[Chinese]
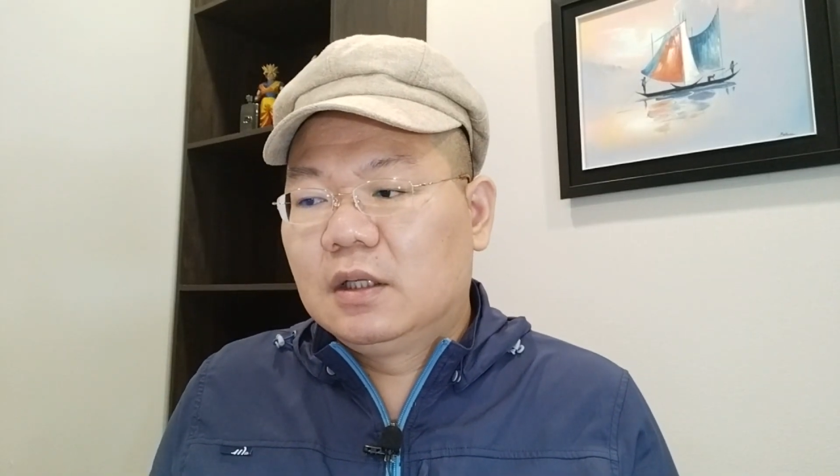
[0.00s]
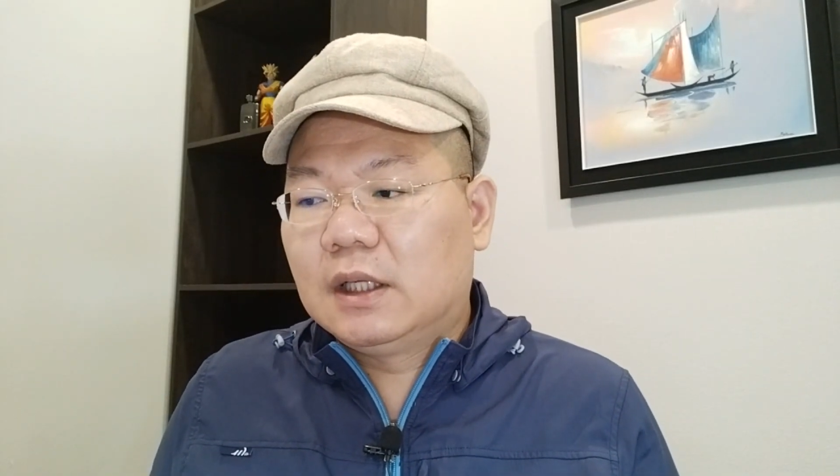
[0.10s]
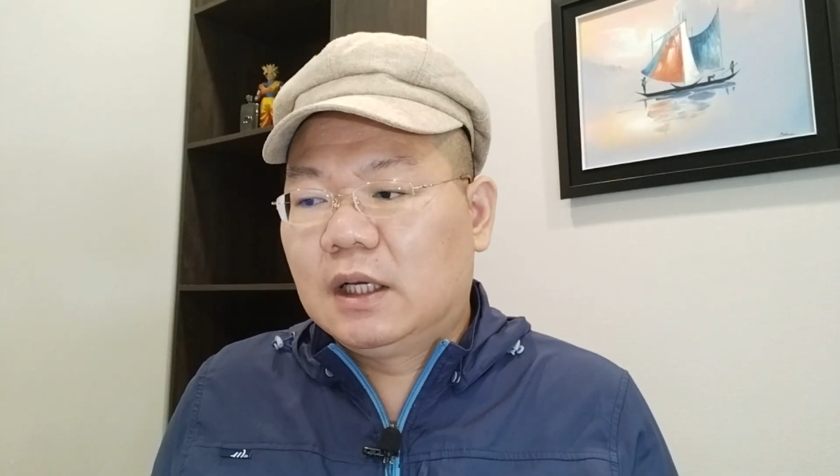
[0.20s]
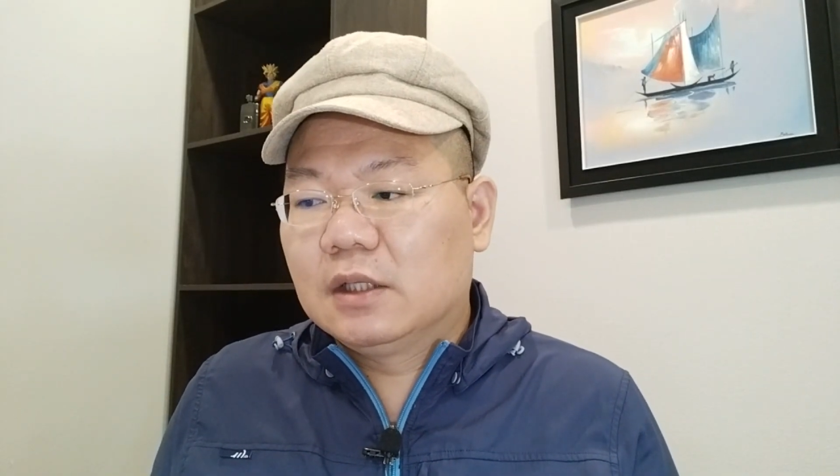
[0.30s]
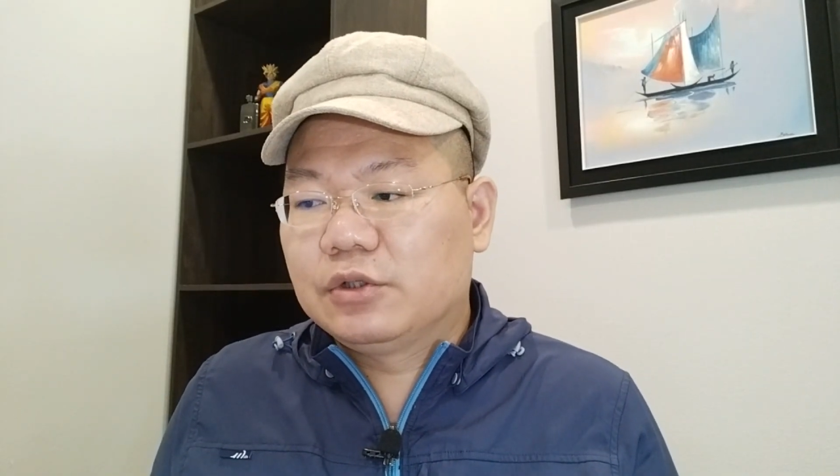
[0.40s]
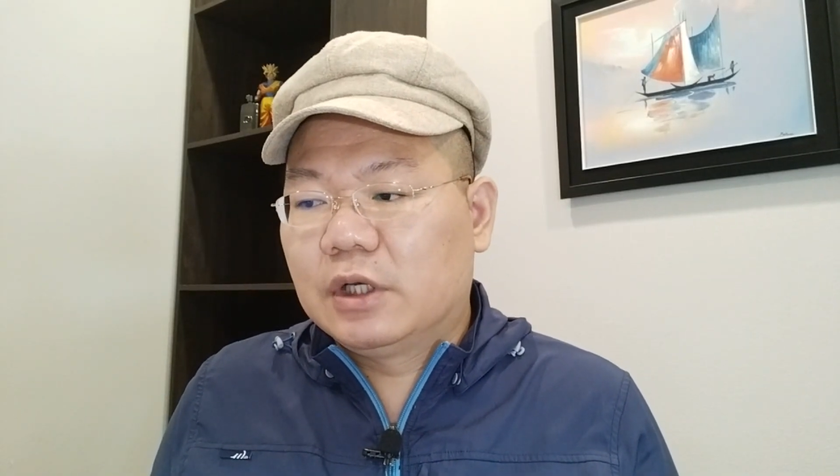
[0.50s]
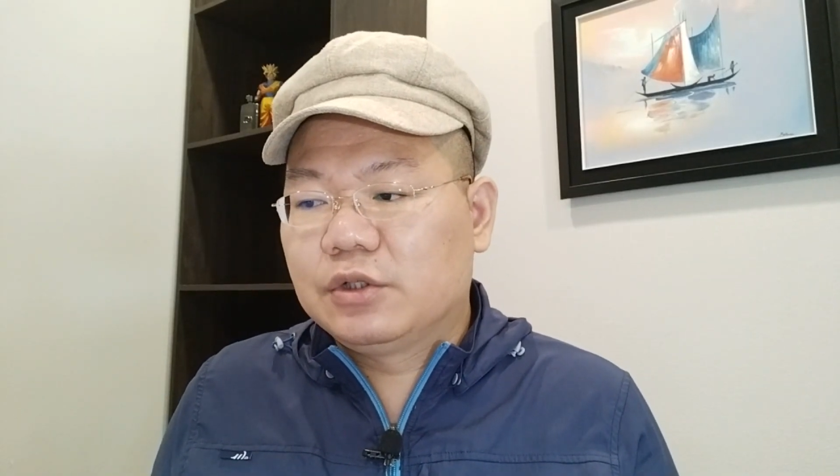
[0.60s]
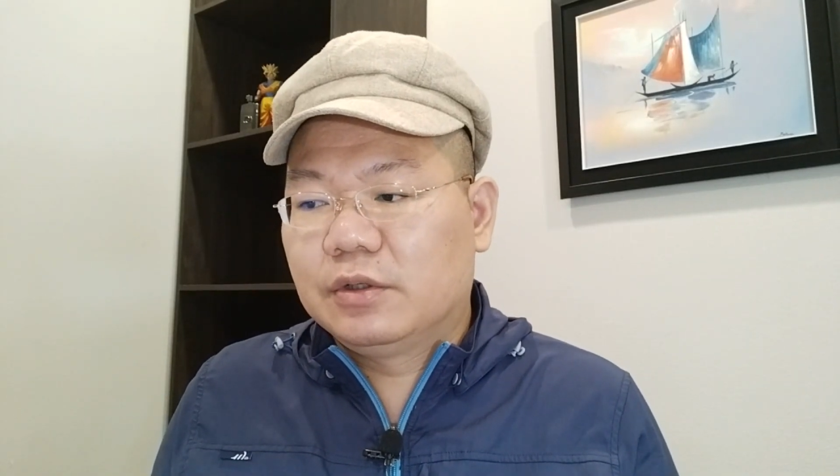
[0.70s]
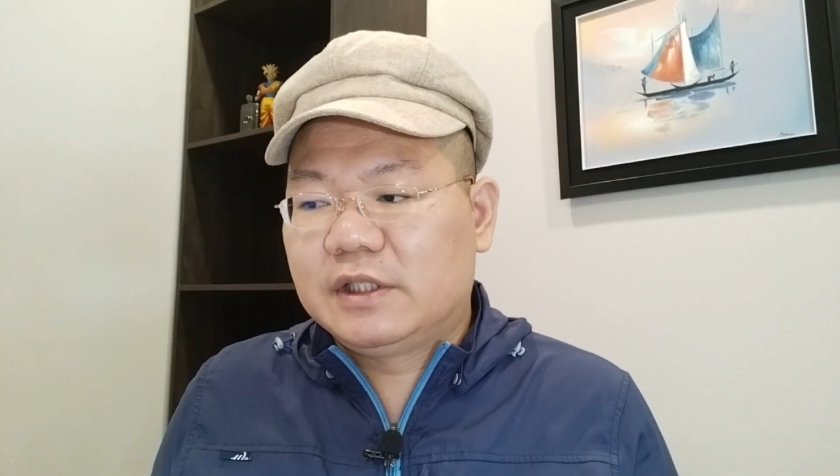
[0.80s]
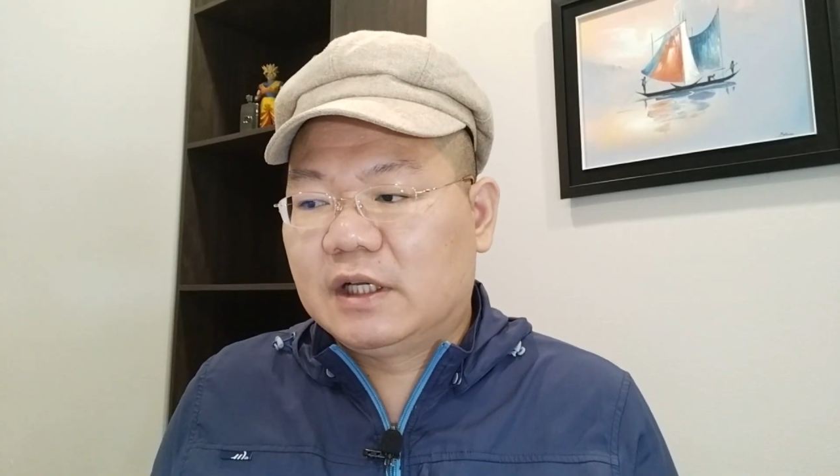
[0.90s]
那主要
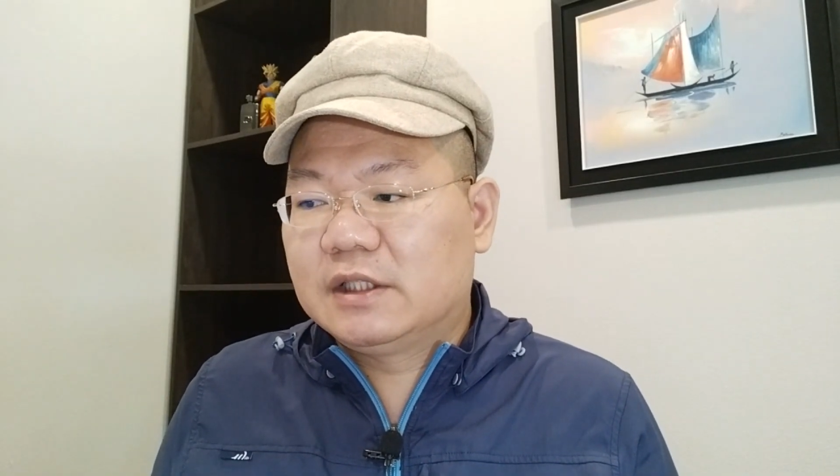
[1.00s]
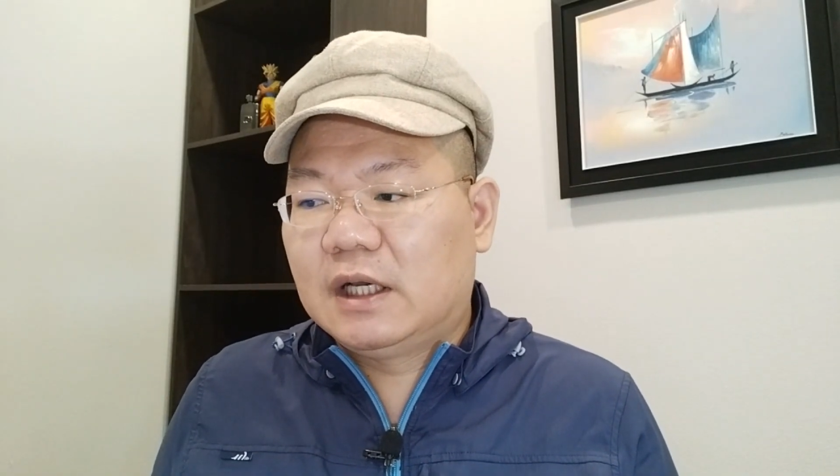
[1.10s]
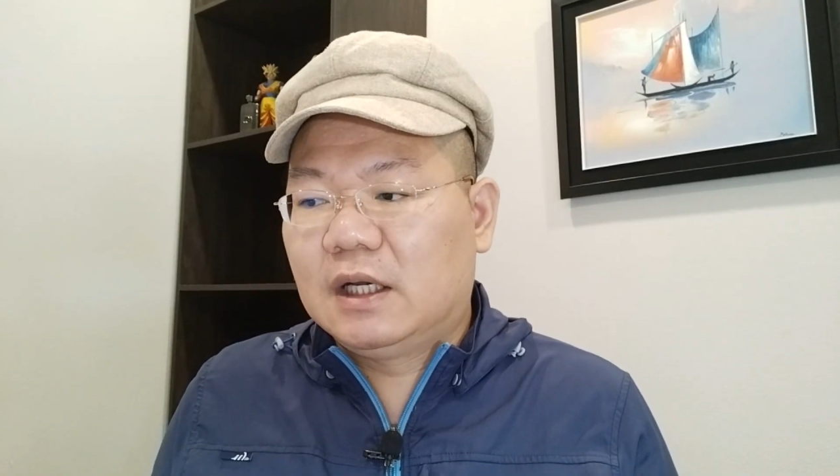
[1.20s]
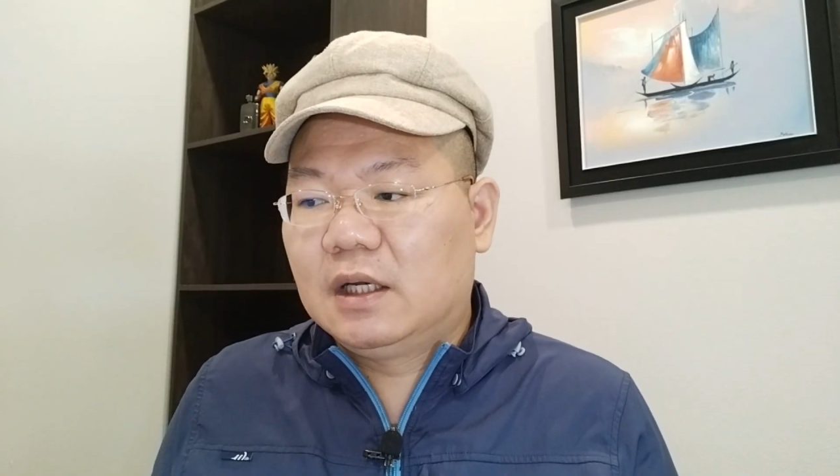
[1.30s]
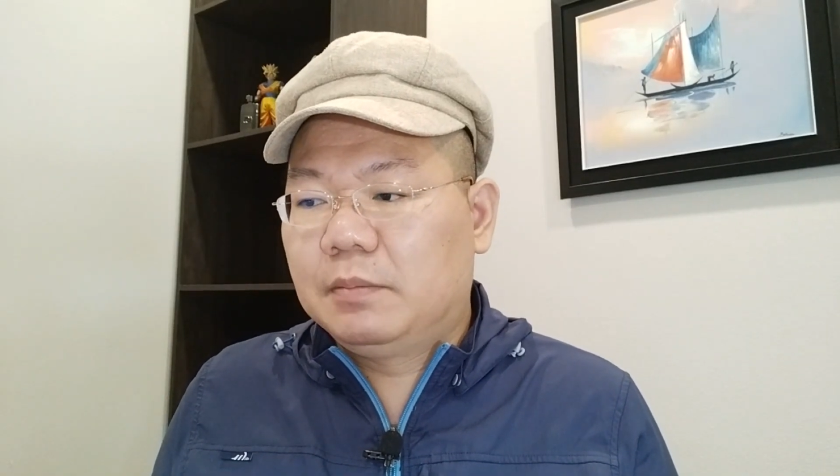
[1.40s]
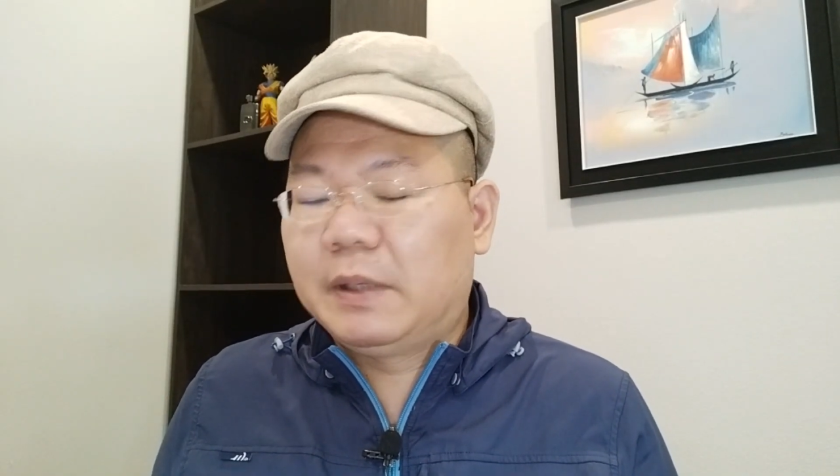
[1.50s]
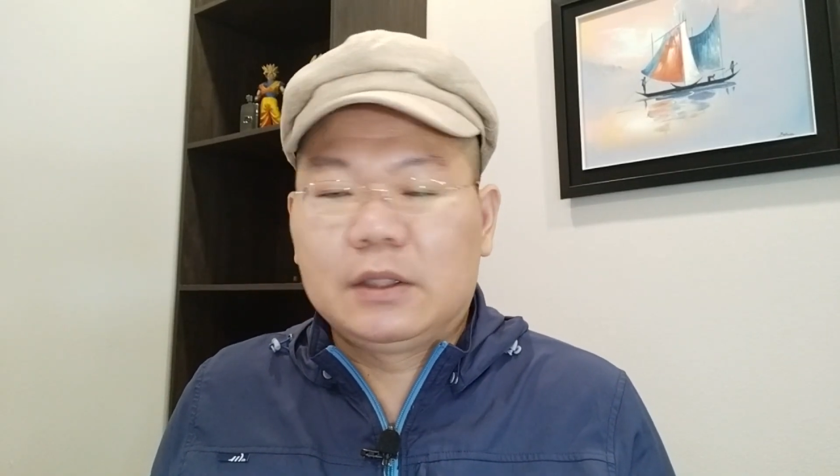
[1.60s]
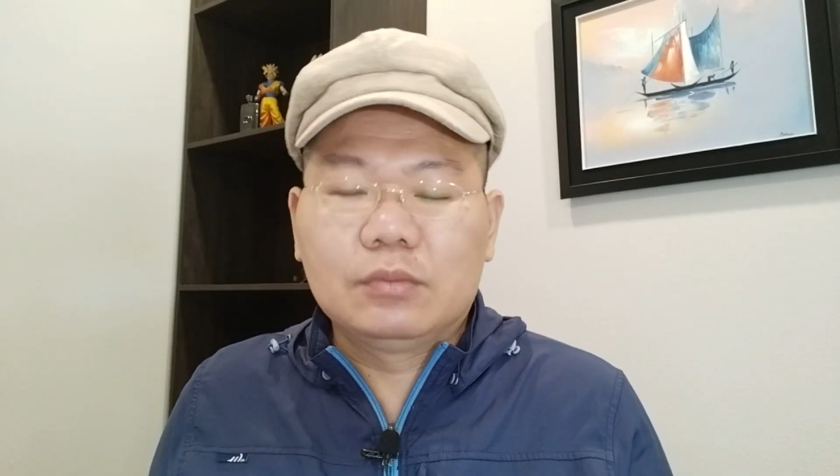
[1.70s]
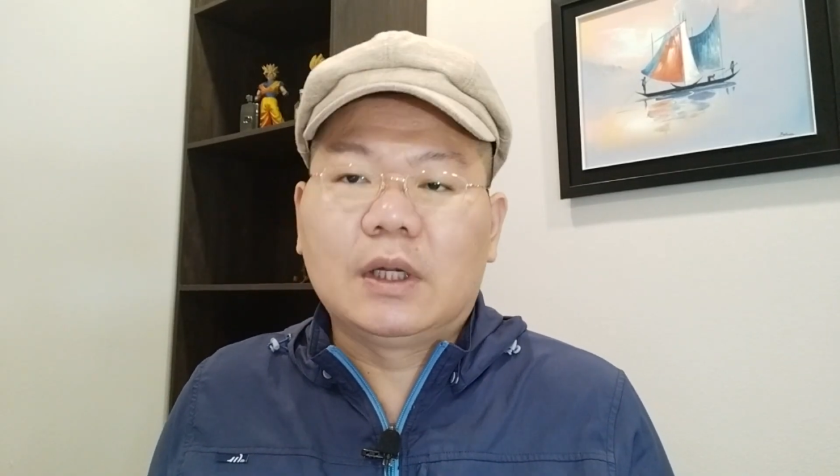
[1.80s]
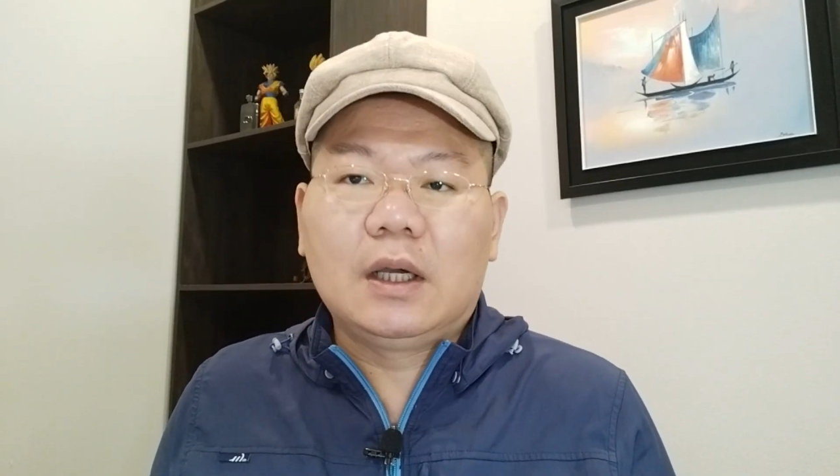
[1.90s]
就讲一下
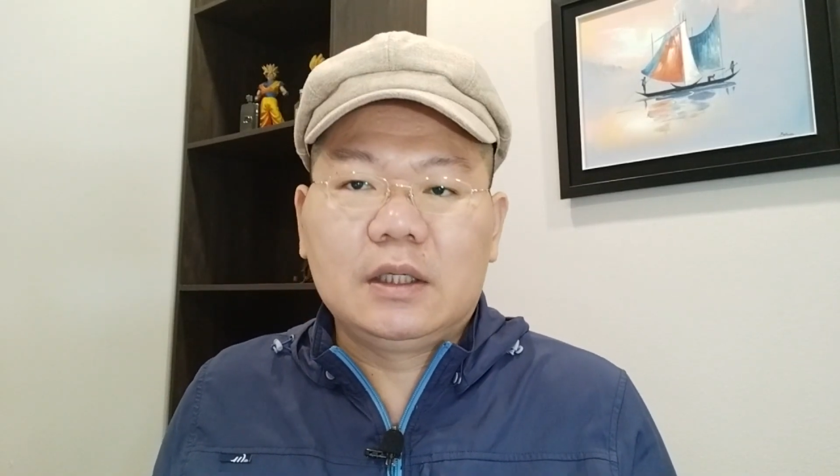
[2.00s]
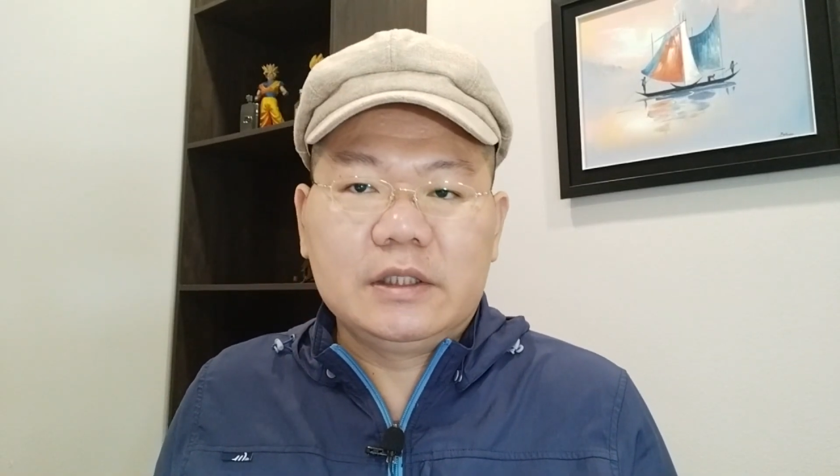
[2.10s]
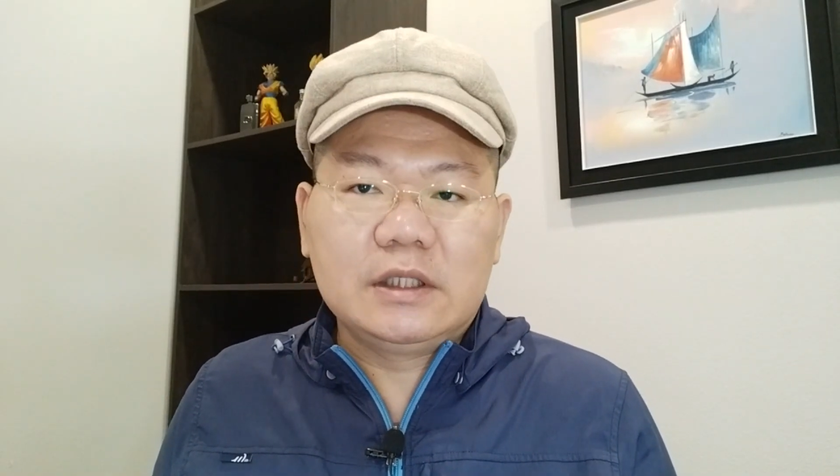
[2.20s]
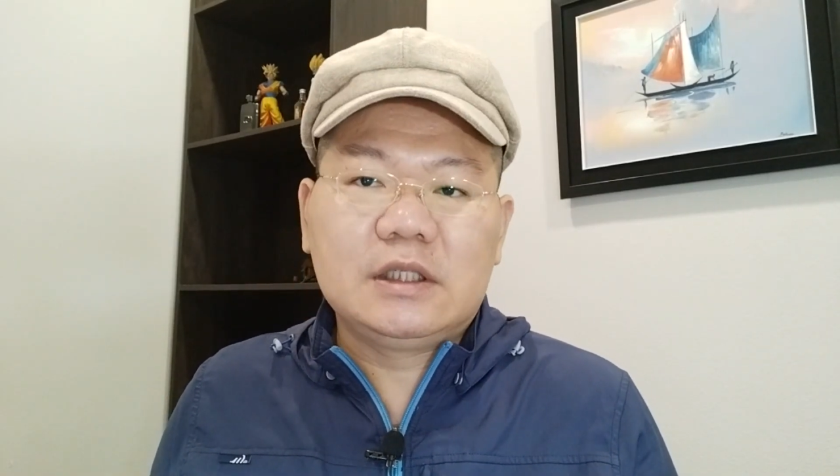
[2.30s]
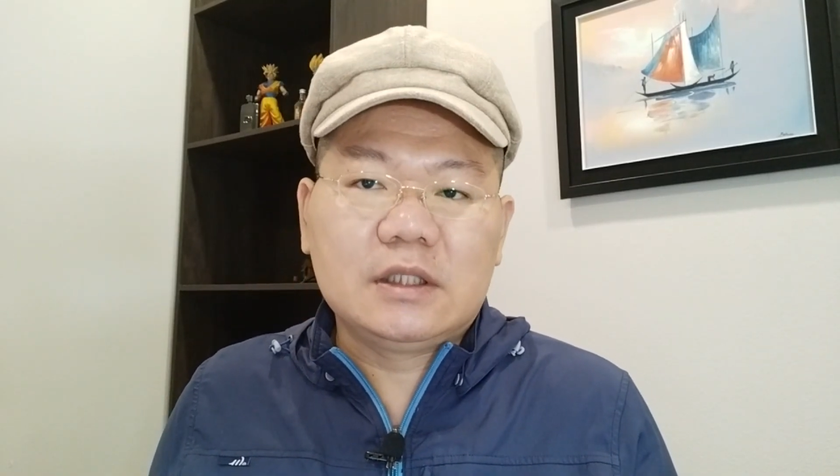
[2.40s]
百度啦，以及